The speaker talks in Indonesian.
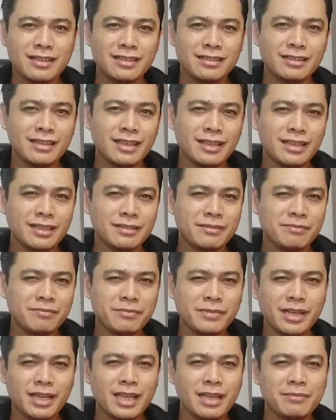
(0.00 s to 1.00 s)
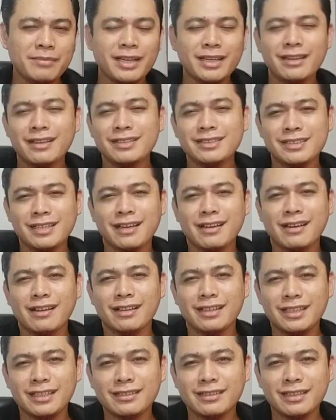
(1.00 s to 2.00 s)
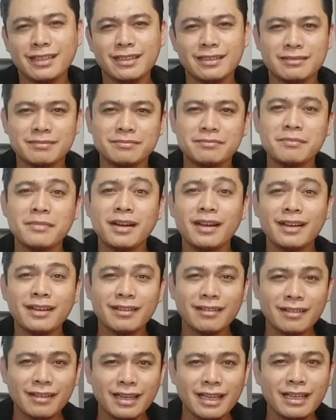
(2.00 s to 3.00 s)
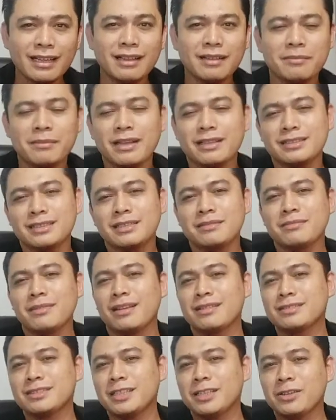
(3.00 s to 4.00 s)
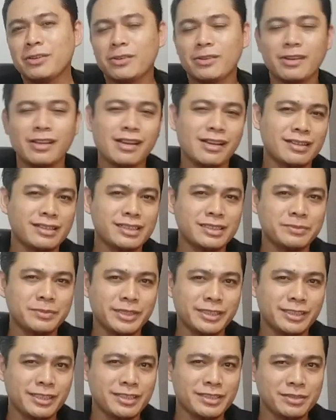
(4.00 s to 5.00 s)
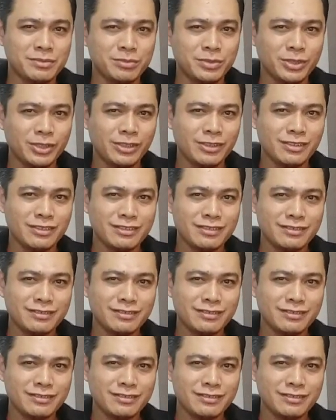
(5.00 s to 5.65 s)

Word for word: Dan bagaimana cara kita mengenal masing-masing organisme tersebut?